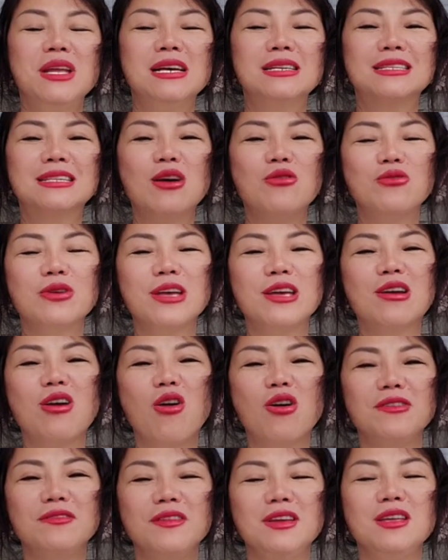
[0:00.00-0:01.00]
sau khi
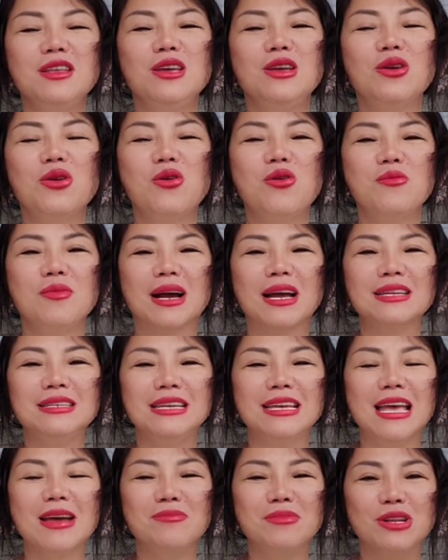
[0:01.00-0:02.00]
coi video mà các
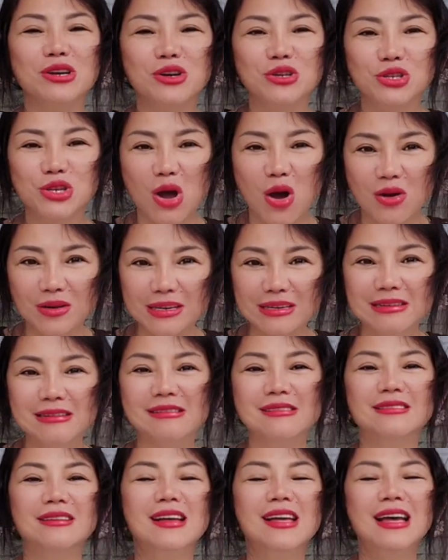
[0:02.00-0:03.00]
chị em lựa chọn
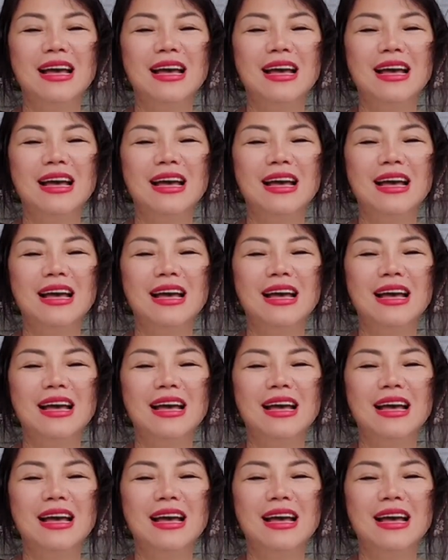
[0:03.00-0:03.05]
được